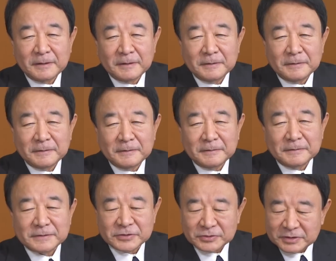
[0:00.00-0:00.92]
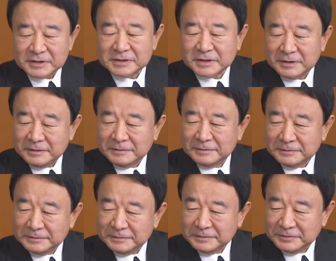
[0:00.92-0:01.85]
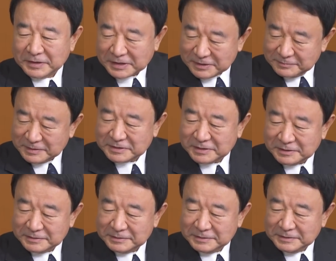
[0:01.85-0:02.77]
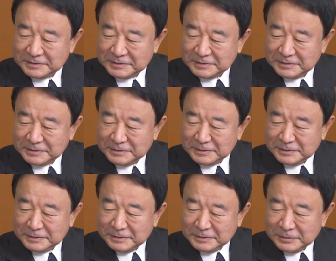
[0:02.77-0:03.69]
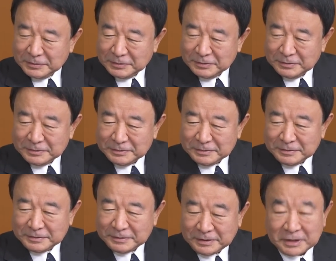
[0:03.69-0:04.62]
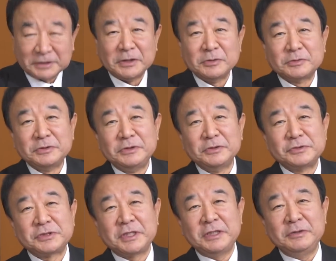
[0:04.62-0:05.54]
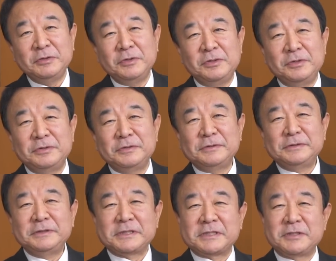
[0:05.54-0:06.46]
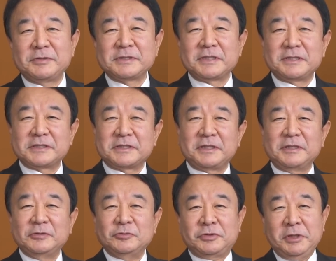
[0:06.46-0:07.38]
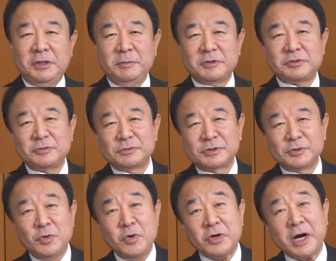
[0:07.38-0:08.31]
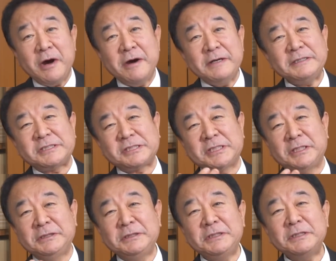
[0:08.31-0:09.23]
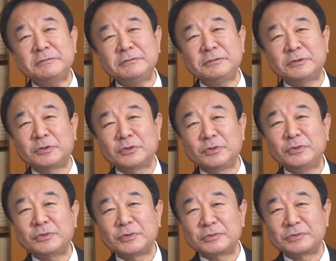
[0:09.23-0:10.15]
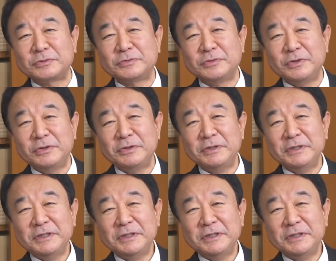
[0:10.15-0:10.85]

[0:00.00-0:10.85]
「そうですか分かりました」あなたの国の主権のなせる技ですから受け入れましょうその代わりチャンネル登録を